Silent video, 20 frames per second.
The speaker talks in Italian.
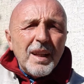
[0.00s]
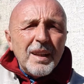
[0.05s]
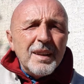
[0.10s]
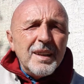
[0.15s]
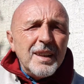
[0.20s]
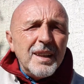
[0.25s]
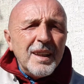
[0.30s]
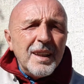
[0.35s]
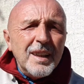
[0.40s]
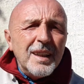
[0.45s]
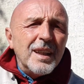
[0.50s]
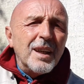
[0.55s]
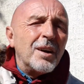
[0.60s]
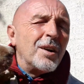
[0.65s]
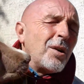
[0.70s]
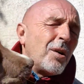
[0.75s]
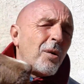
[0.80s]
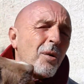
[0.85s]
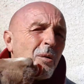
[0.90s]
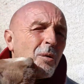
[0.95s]
di,
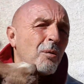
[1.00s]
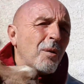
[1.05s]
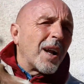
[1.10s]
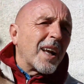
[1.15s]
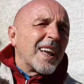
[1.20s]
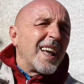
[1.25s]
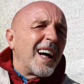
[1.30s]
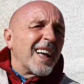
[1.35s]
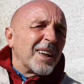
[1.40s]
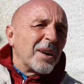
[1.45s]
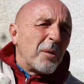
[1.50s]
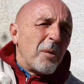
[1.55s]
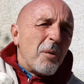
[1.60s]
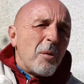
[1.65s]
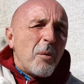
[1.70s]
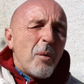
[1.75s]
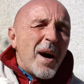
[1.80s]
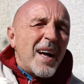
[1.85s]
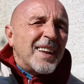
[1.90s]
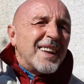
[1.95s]
con, guardate, con
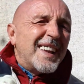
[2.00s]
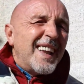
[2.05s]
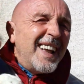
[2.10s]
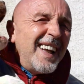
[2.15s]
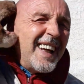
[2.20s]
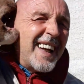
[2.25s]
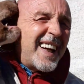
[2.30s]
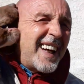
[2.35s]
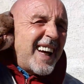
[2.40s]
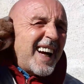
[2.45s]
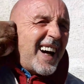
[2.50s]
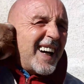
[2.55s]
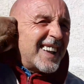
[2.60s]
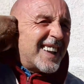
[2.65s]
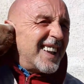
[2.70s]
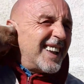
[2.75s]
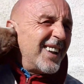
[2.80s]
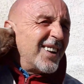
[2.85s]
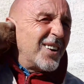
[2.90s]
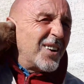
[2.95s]
quante
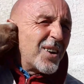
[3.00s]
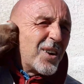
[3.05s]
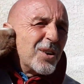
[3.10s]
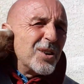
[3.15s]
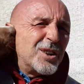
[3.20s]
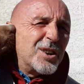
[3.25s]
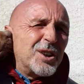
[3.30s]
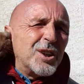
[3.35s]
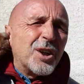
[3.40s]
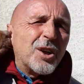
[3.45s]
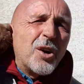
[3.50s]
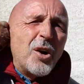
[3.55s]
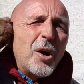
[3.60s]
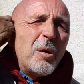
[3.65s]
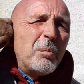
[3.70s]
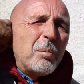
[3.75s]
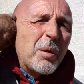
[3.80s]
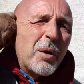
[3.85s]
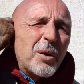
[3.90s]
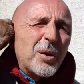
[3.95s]
leccate loro ci
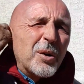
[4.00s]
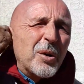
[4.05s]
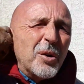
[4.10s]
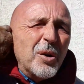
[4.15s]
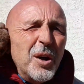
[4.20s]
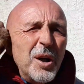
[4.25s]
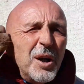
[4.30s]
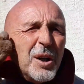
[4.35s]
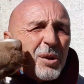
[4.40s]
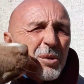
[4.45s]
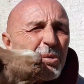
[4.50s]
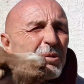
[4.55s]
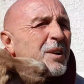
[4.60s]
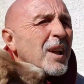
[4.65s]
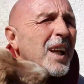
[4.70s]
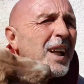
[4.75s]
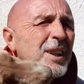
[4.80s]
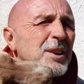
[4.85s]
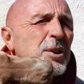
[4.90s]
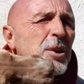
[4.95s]
coprono tutta
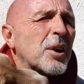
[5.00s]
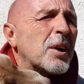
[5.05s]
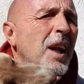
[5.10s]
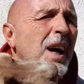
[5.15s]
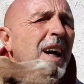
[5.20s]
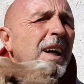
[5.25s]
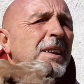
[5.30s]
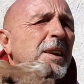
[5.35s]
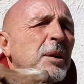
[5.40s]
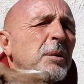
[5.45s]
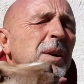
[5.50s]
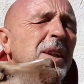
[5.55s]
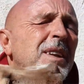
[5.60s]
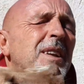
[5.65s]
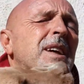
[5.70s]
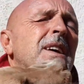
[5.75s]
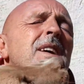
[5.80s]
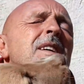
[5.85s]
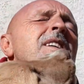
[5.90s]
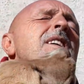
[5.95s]
la giornata.
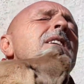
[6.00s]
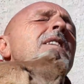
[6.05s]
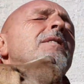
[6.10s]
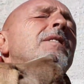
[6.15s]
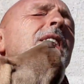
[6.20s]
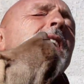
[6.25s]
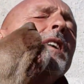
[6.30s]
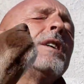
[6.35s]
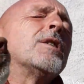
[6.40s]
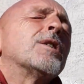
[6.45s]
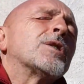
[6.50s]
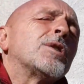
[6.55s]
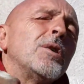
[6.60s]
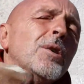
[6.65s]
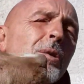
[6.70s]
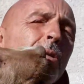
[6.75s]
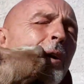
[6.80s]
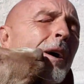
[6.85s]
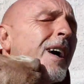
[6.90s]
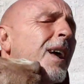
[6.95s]
Quindi vi dico solo
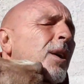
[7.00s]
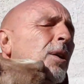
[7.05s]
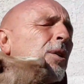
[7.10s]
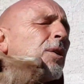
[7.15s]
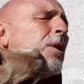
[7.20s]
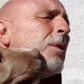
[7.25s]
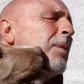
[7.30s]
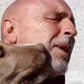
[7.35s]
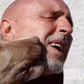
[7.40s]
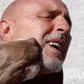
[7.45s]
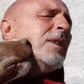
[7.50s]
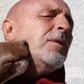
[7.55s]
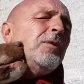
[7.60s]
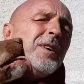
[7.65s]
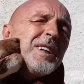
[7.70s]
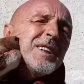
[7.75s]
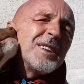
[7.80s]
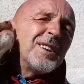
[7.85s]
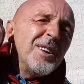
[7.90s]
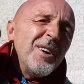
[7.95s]
quello, come
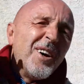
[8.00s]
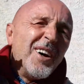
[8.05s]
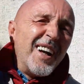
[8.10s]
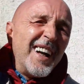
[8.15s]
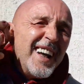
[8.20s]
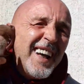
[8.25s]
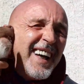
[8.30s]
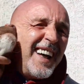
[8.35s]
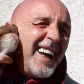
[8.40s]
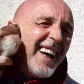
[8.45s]
riflessione,